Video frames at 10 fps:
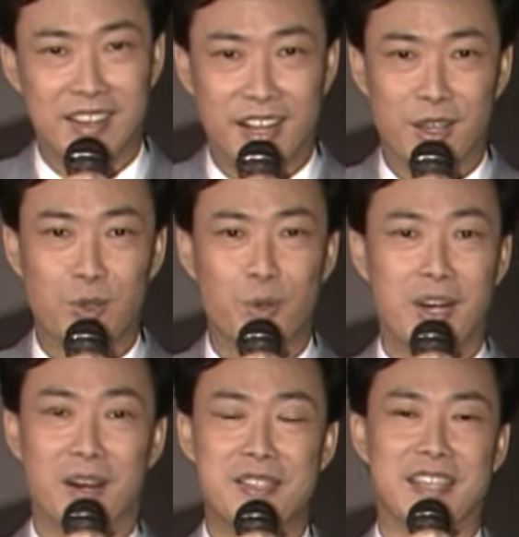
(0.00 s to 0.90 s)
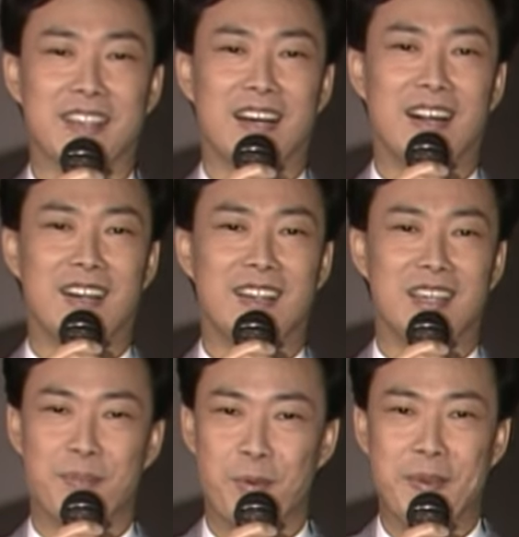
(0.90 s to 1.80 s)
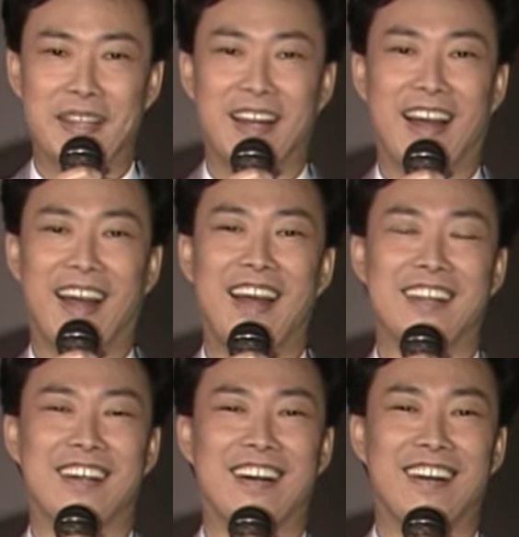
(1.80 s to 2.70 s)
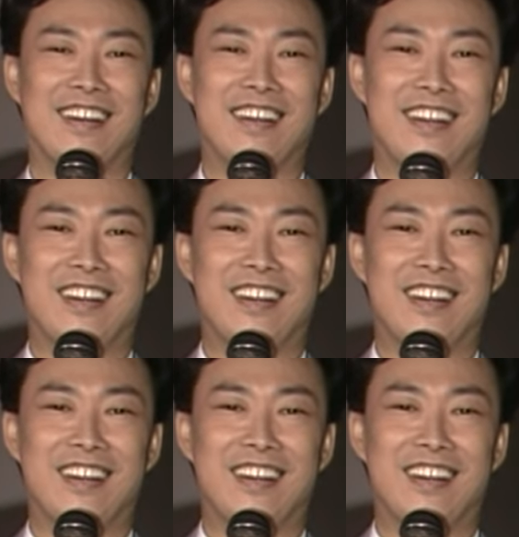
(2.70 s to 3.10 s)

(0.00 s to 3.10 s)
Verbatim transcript: 你要多了解他，而不必太爱他；